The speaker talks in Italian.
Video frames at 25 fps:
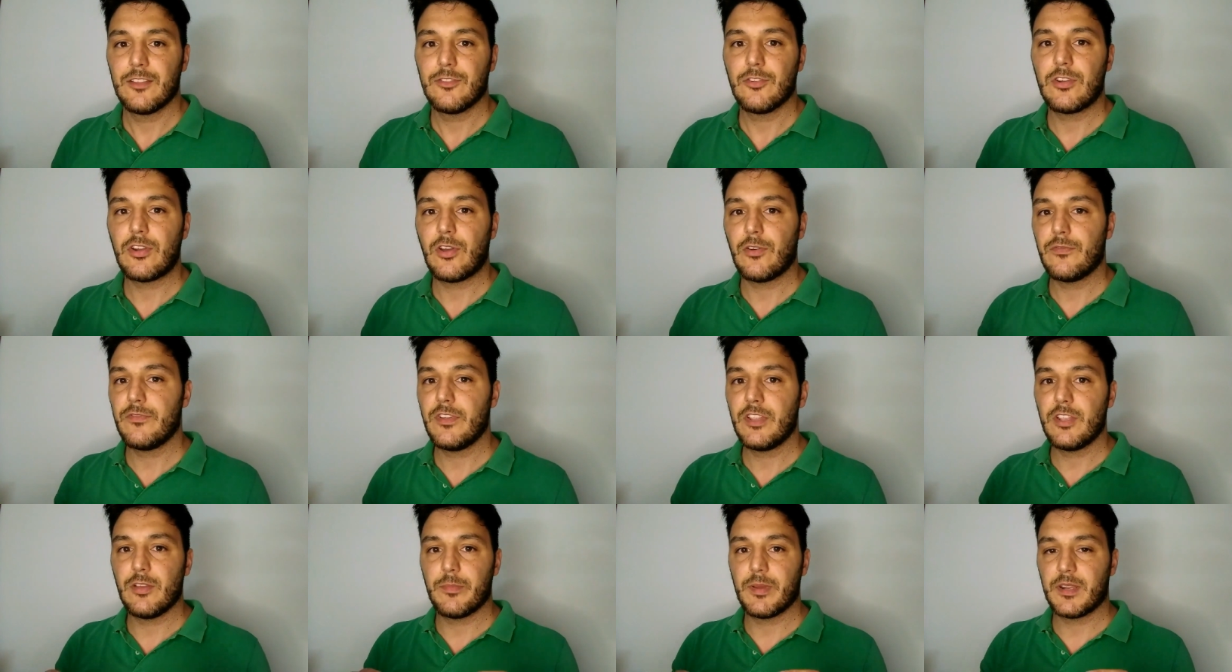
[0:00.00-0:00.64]
non è
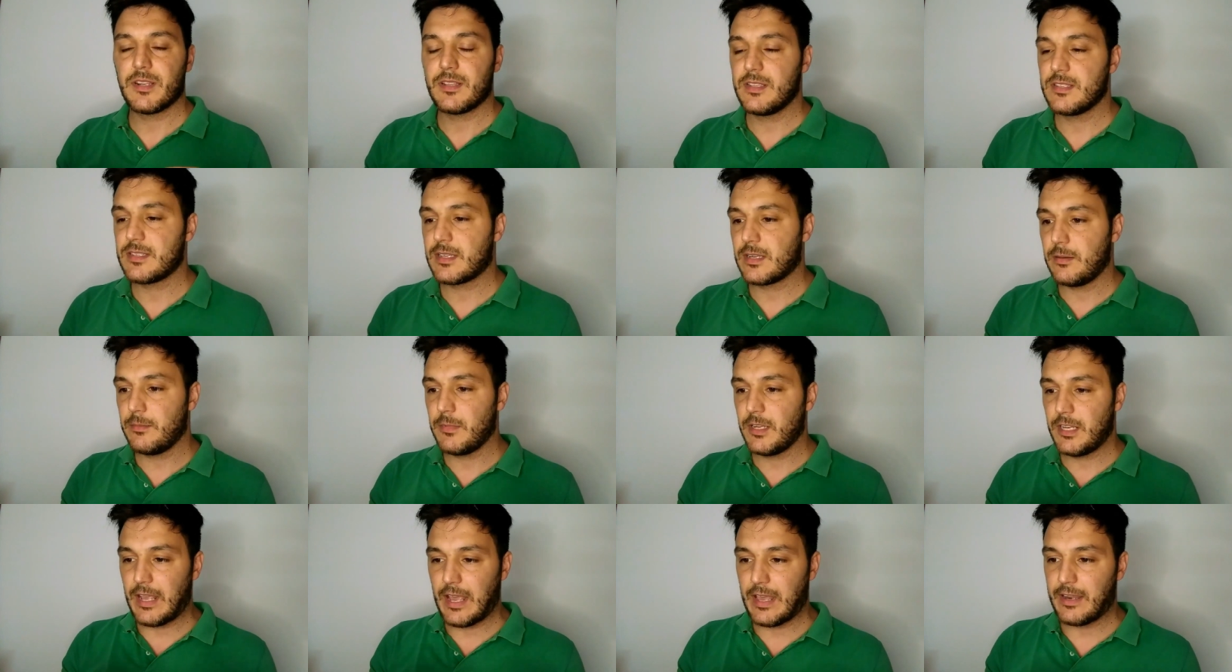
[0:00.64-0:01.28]
un video per
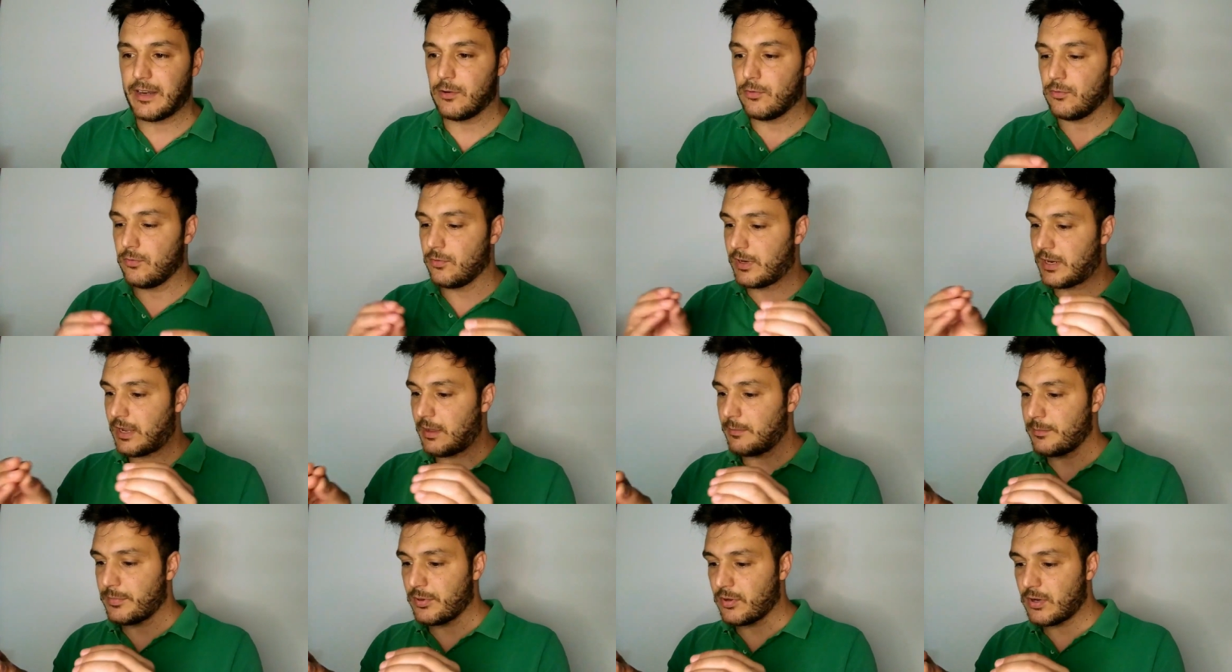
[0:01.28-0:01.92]
discriminare un
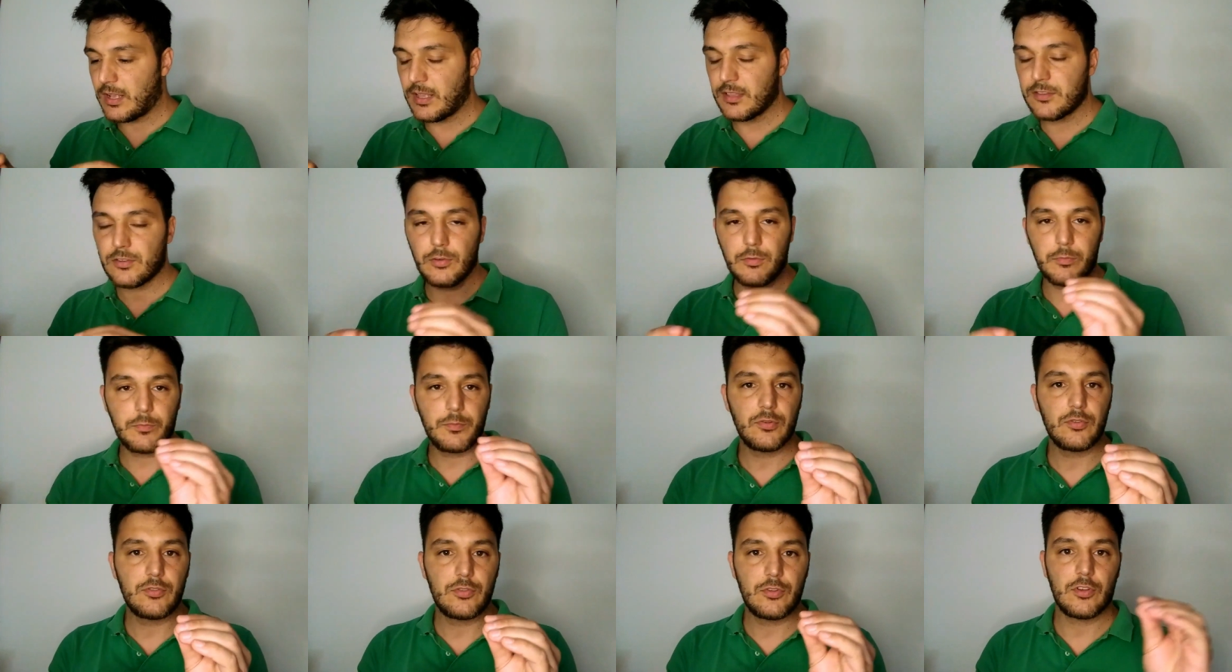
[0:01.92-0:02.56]

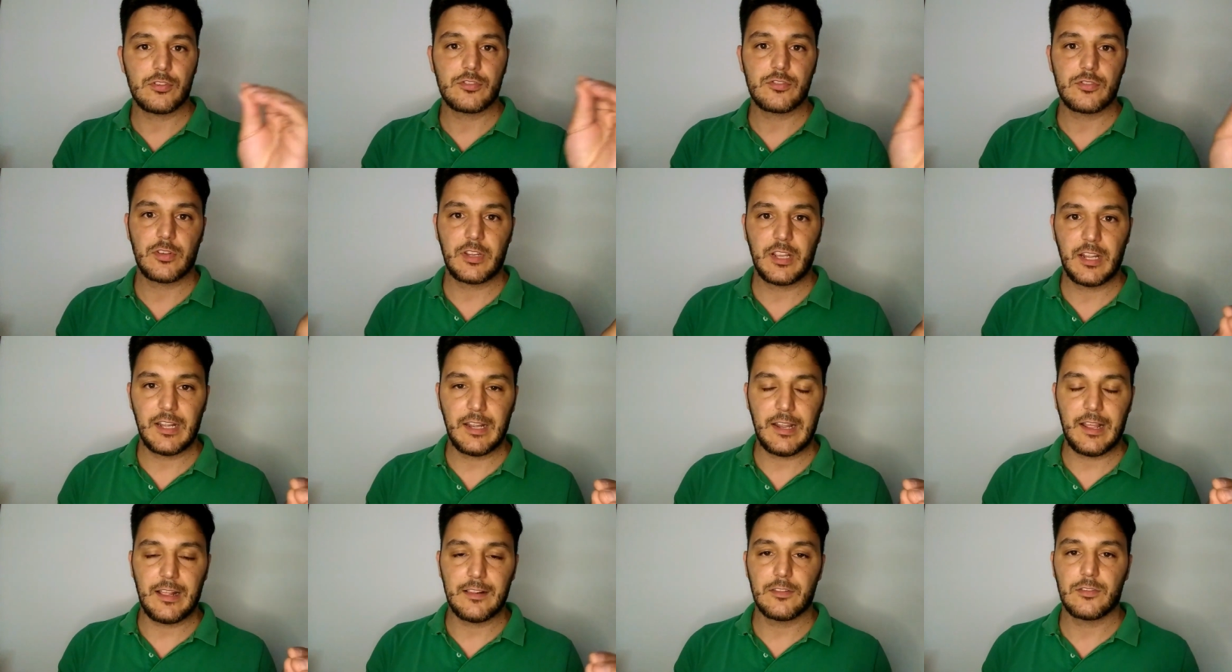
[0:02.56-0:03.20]
campionato piuttosto
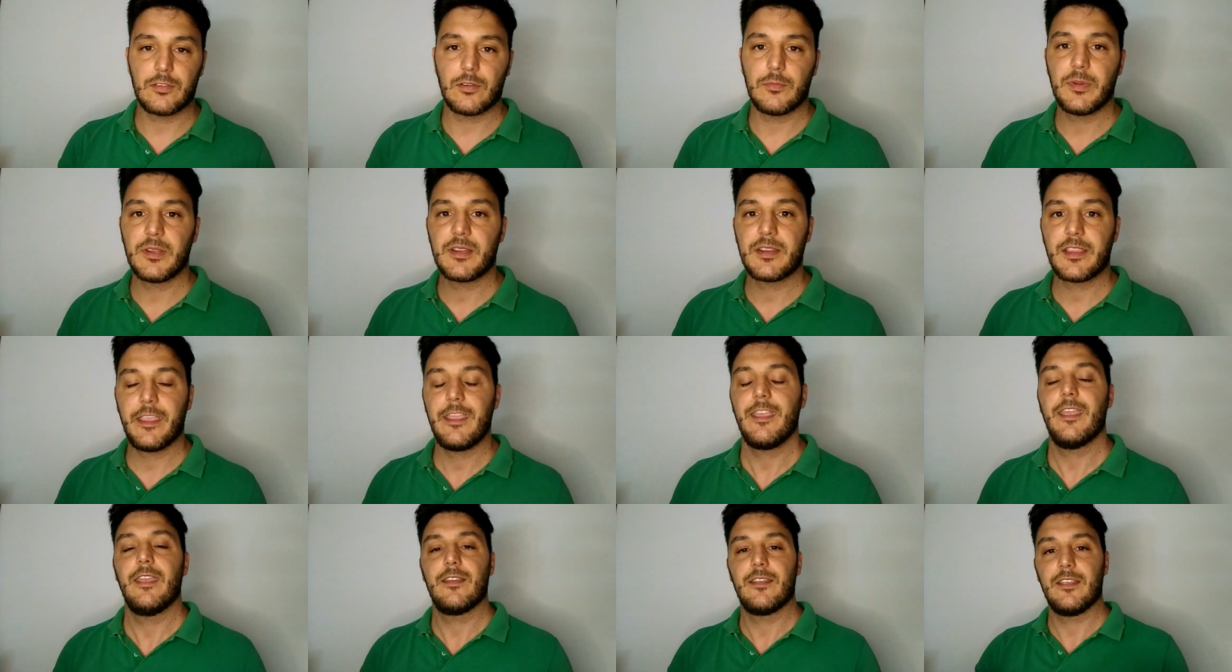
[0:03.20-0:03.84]
che l'altro,
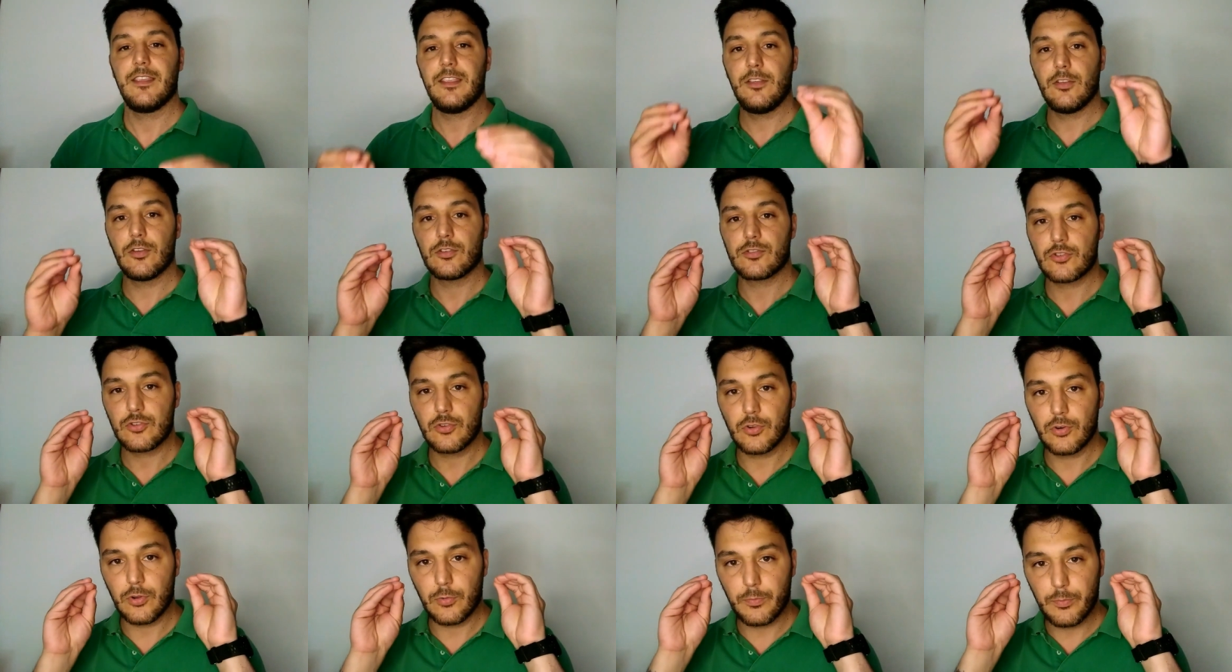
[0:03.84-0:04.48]
perché io
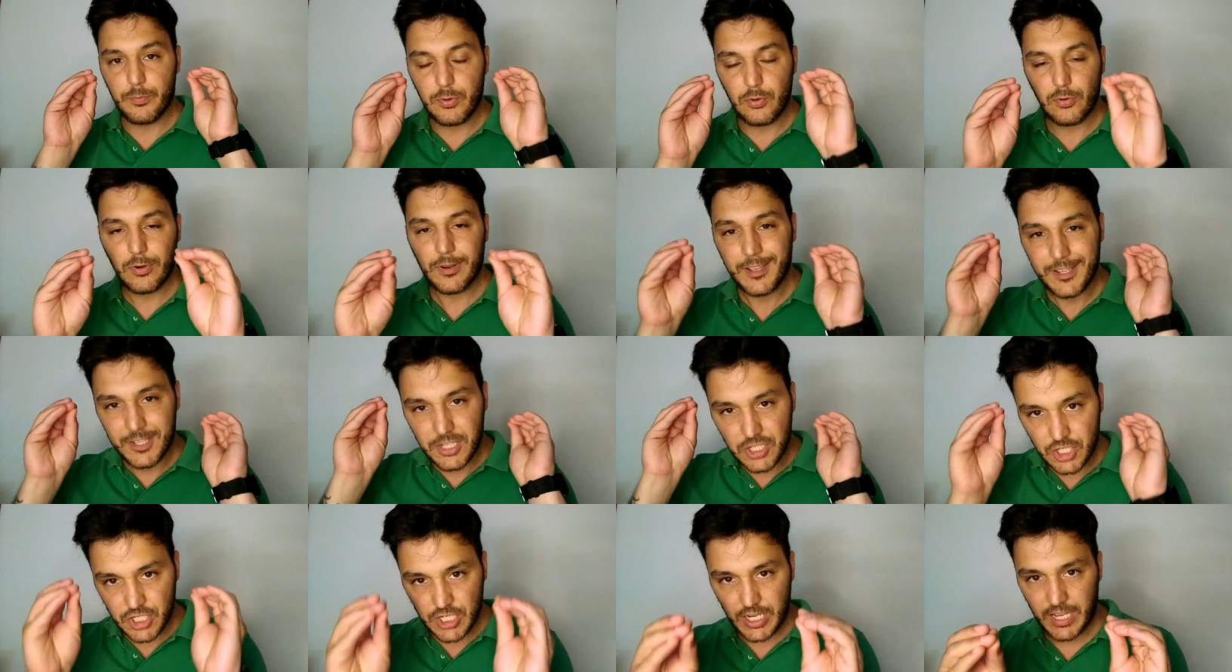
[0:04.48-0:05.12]
sono più
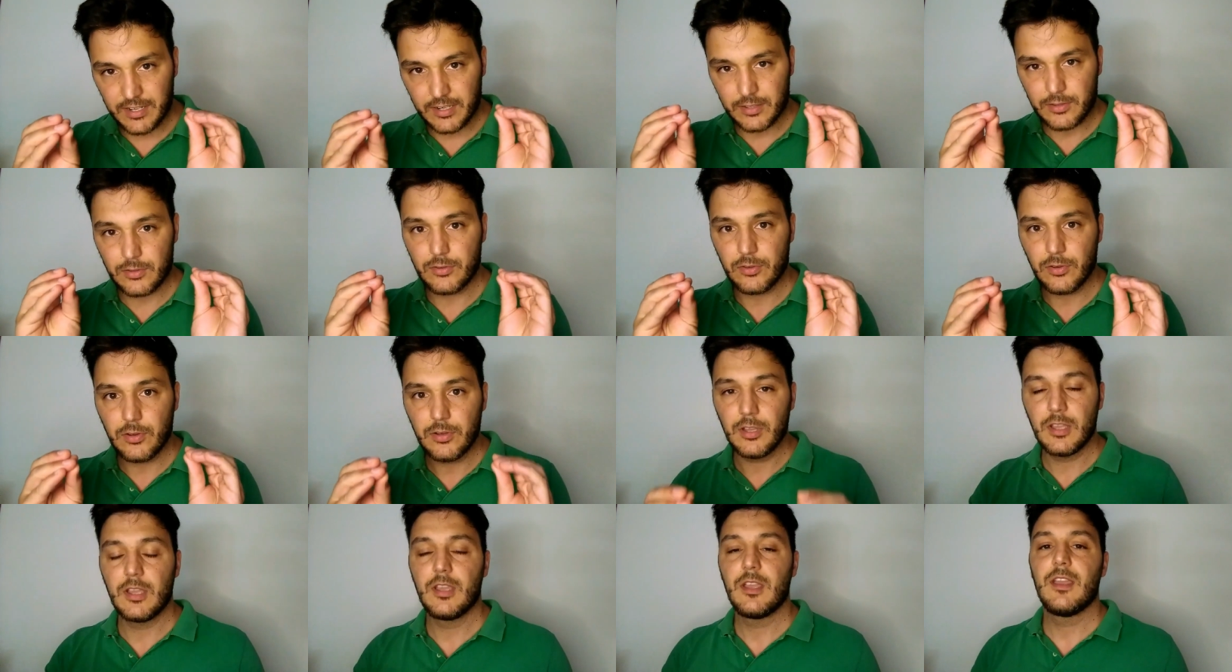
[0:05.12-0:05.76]
che
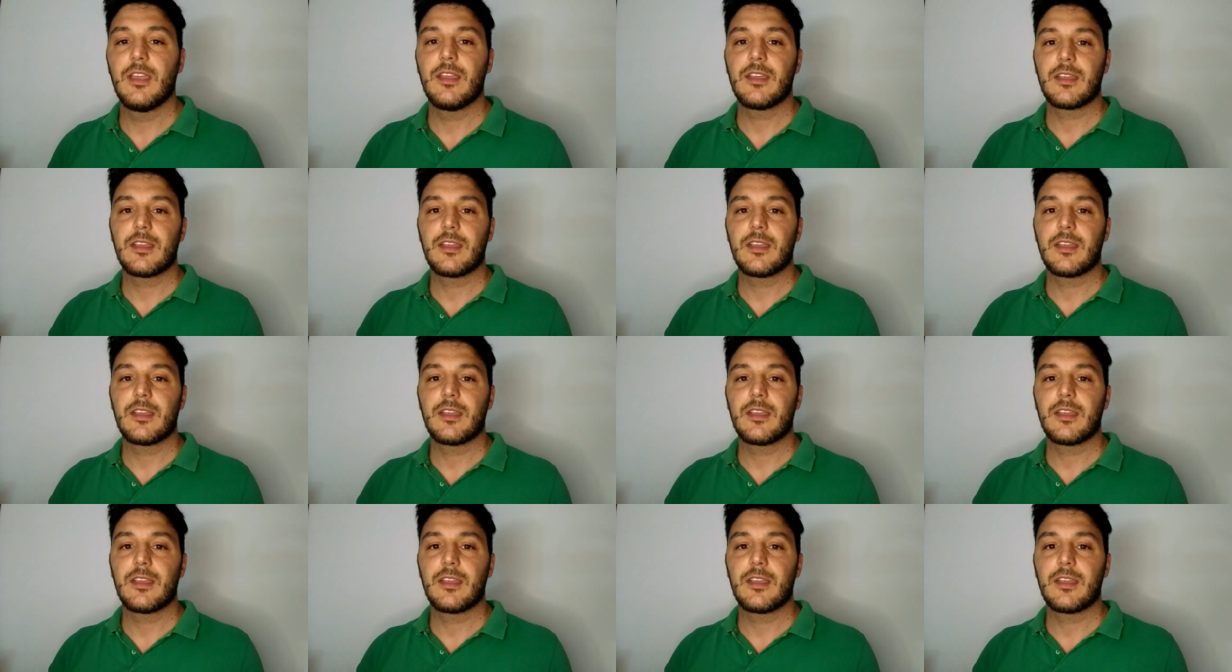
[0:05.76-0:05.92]
certo